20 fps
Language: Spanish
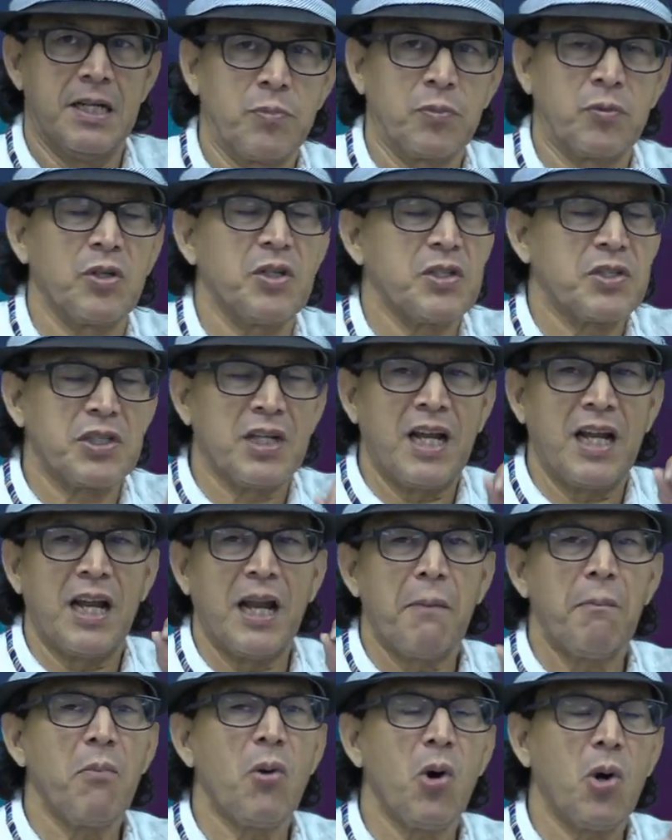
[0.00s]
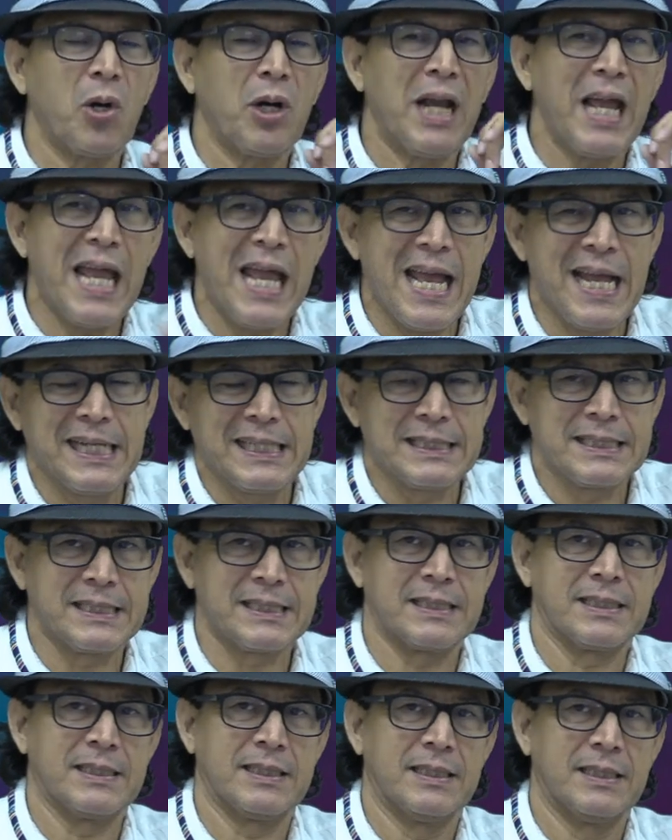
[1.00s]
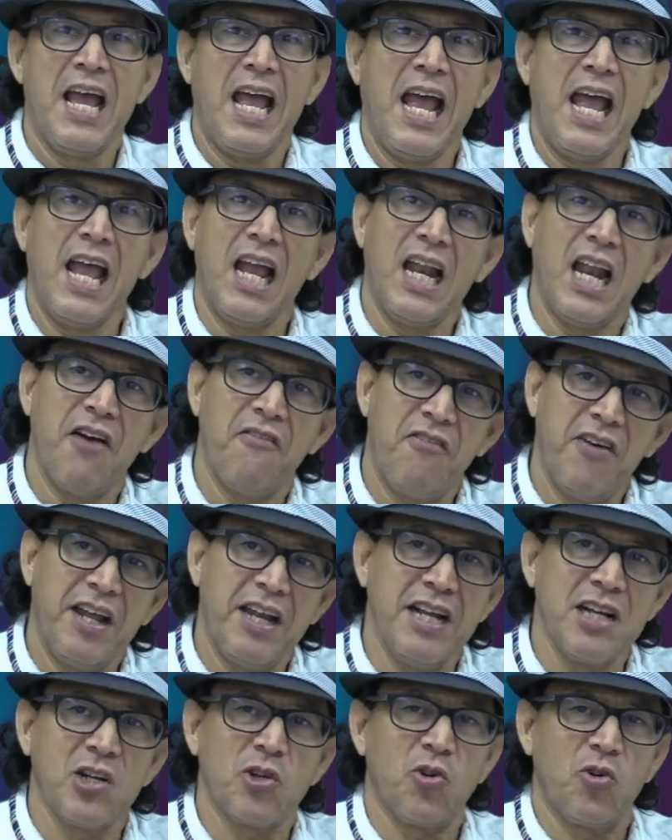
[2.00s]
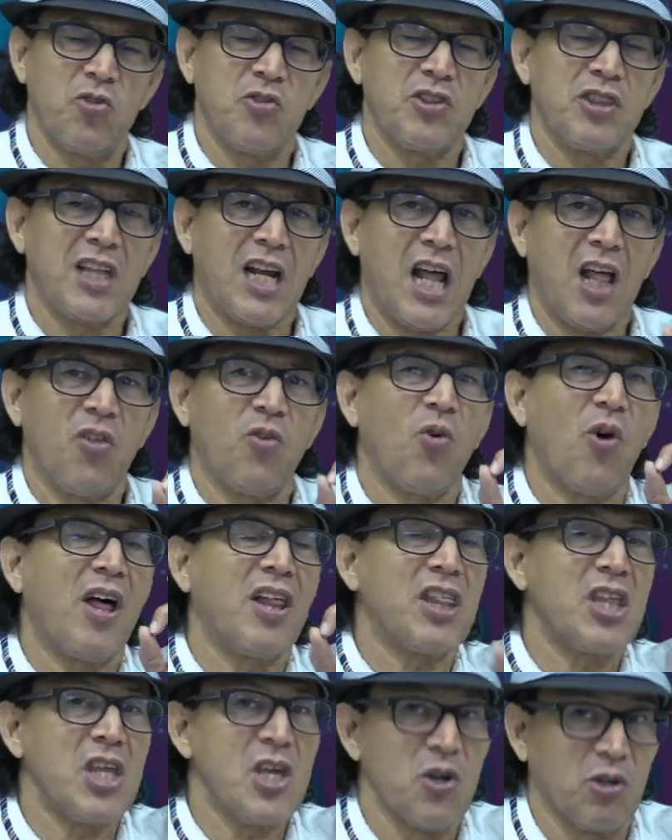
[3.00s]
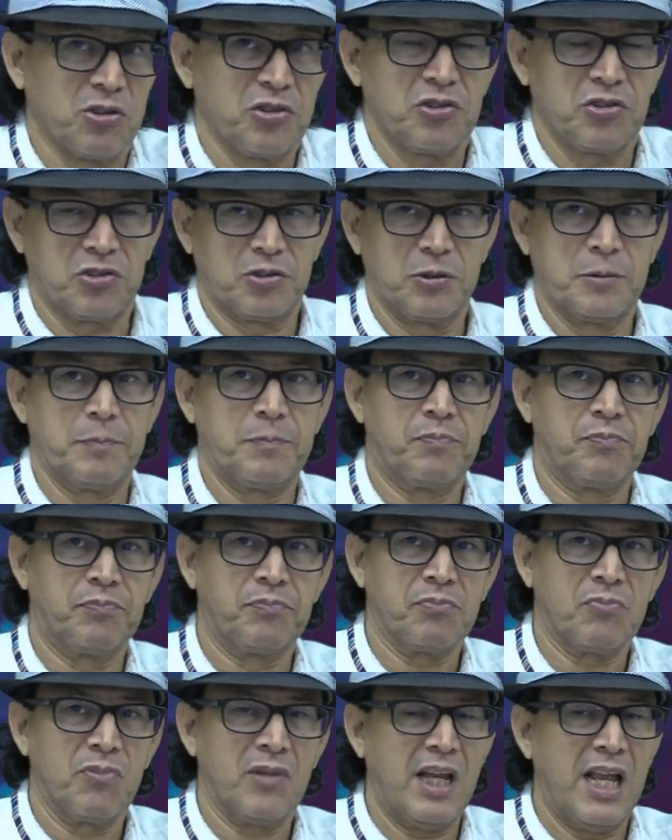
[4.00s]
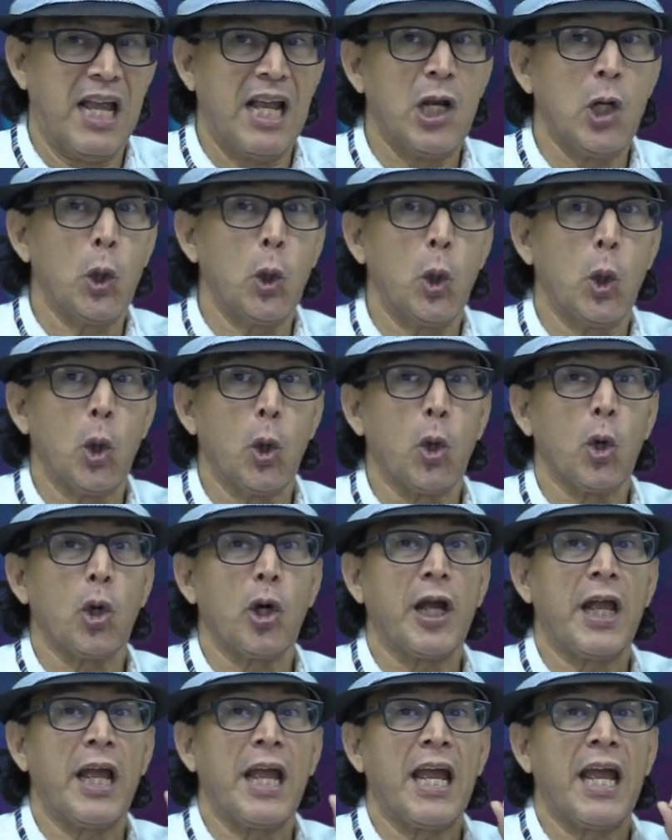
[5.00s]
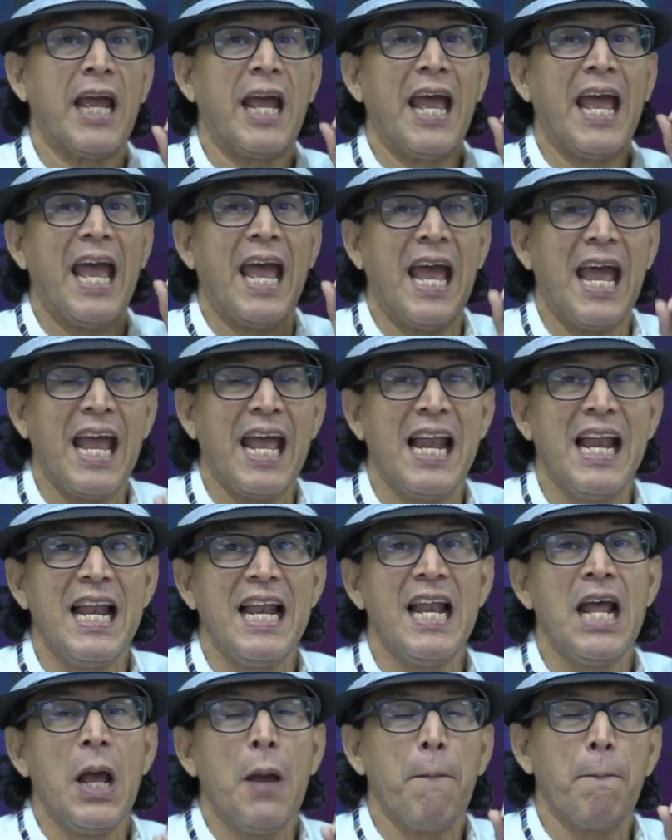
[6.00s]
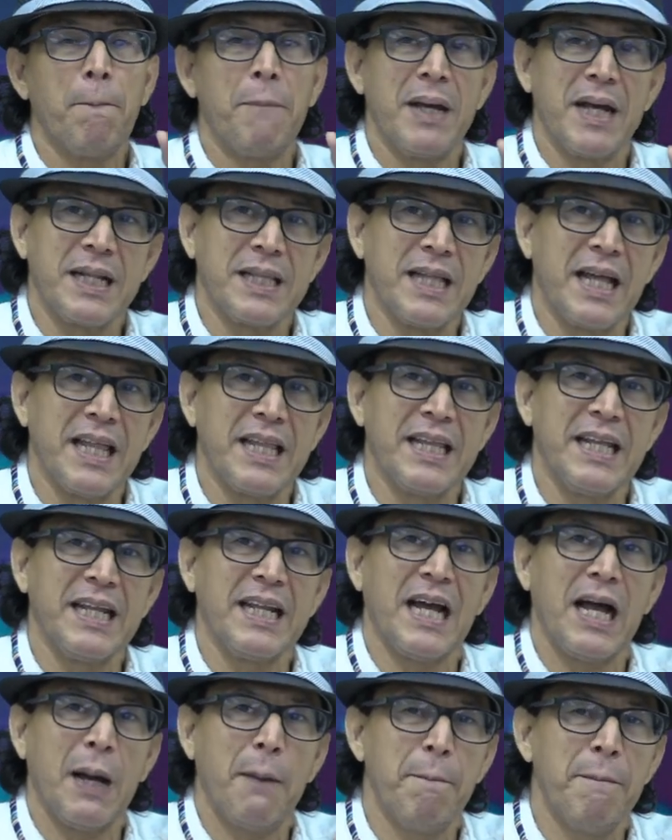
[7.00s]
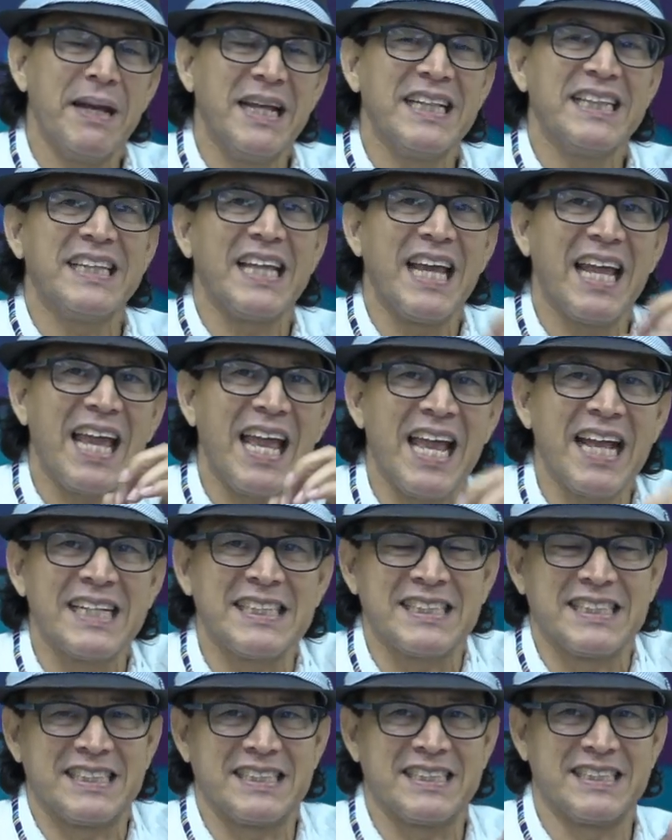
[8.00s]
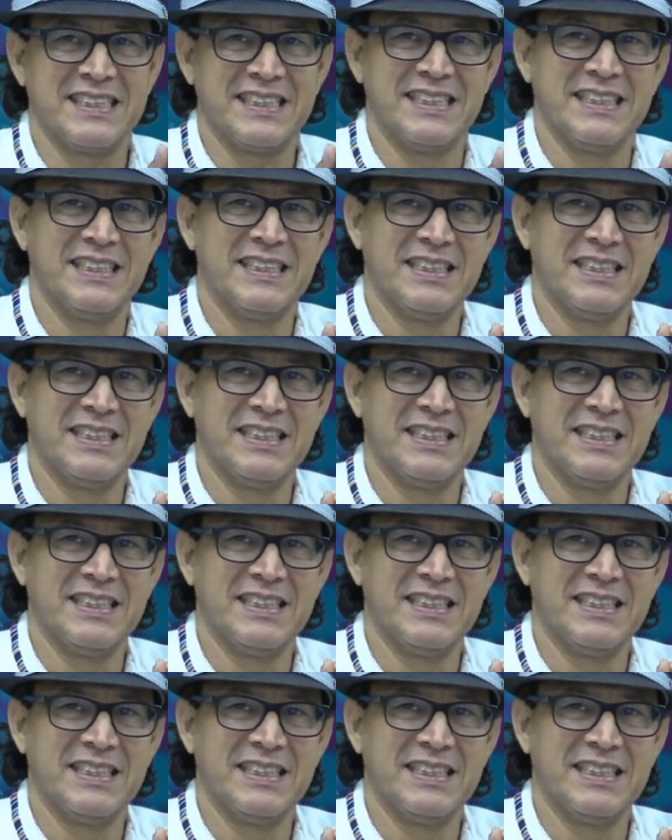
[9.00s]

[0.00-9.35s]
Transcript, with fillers: Entonces, el amor es el haber encontrado a Dios en lo que Él verdaderamente es.